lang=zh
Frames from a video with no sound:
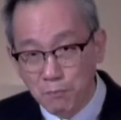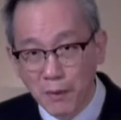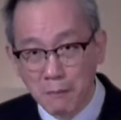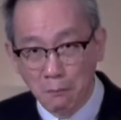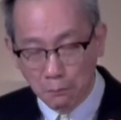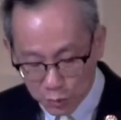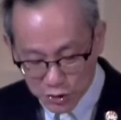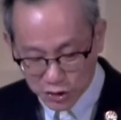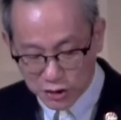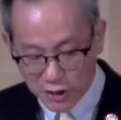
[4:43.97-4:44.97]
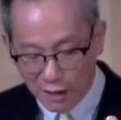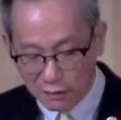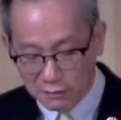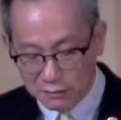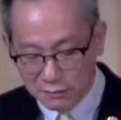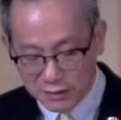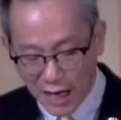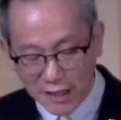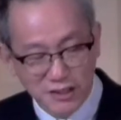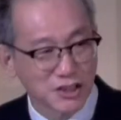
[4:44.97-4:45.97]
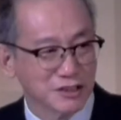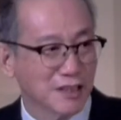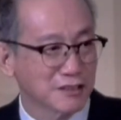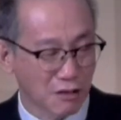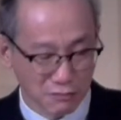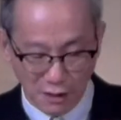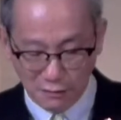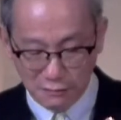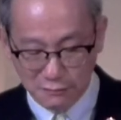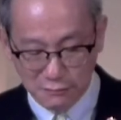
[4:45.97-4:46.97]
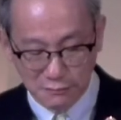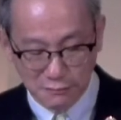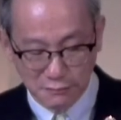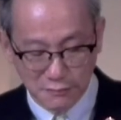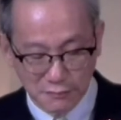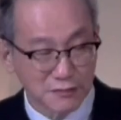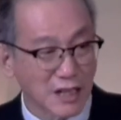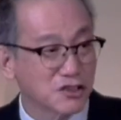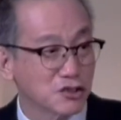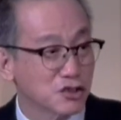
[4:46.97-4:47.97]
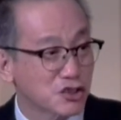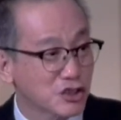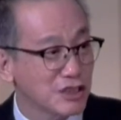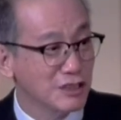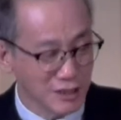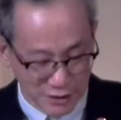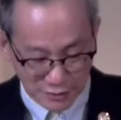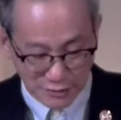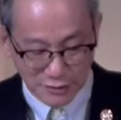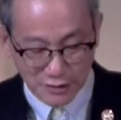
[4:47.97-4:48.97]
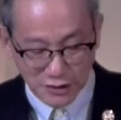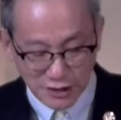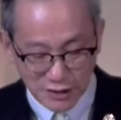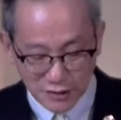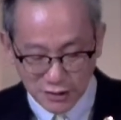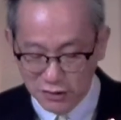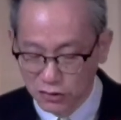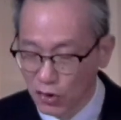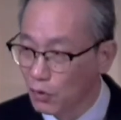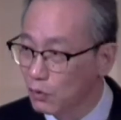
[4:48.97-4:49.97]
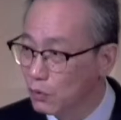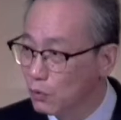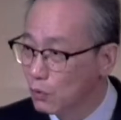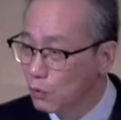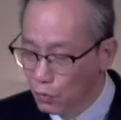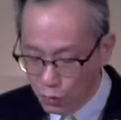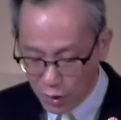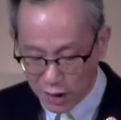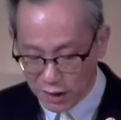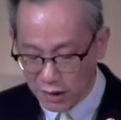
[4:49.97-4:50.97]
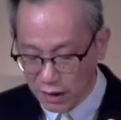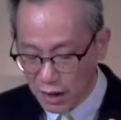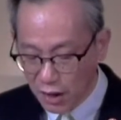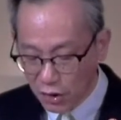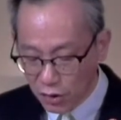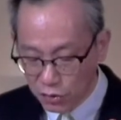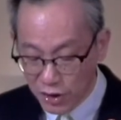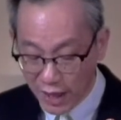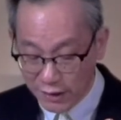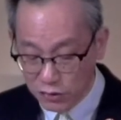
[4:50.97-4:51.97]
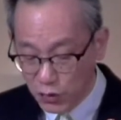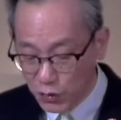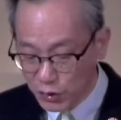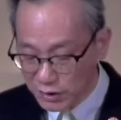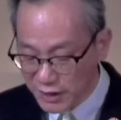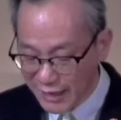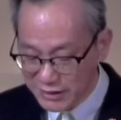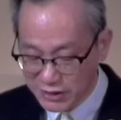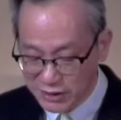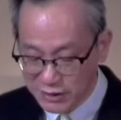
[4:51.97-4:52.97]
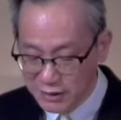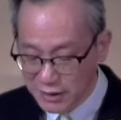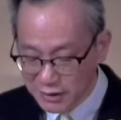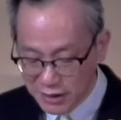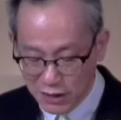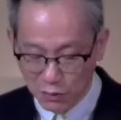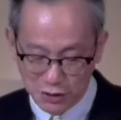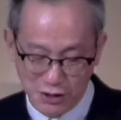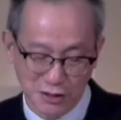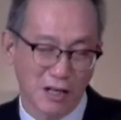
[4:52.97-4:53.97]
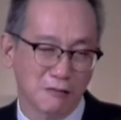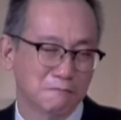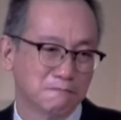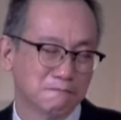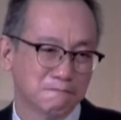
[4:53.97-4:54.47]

我本不知道。当怎样祷告？但是圣灵亲自用无可言喻的叹息替我祈祷。